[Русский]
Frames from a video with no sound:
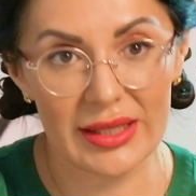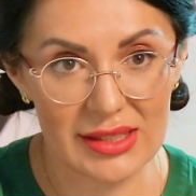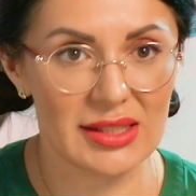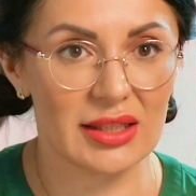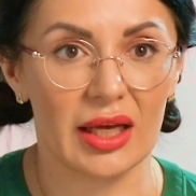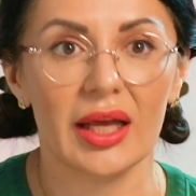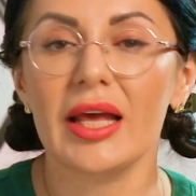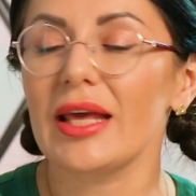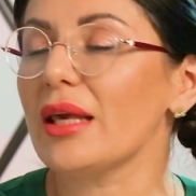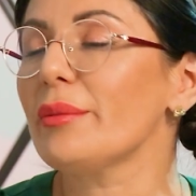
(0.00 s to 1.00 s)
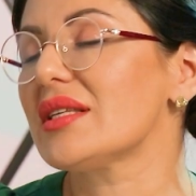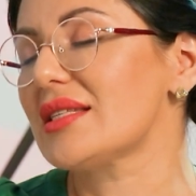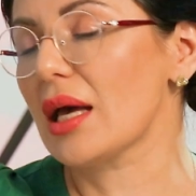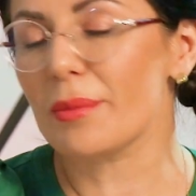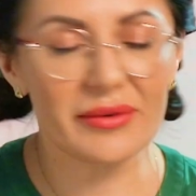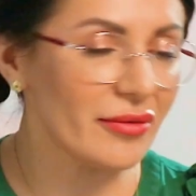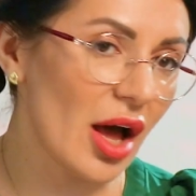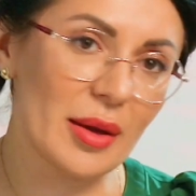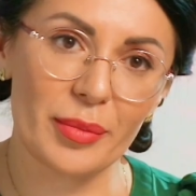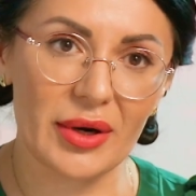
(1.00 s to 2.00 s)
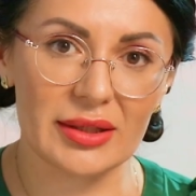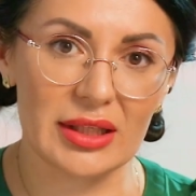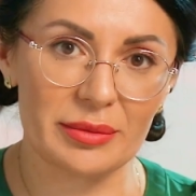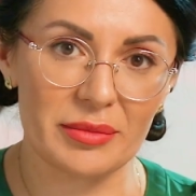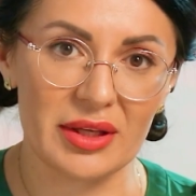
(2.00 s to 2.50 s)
истина, и мы забываем про этот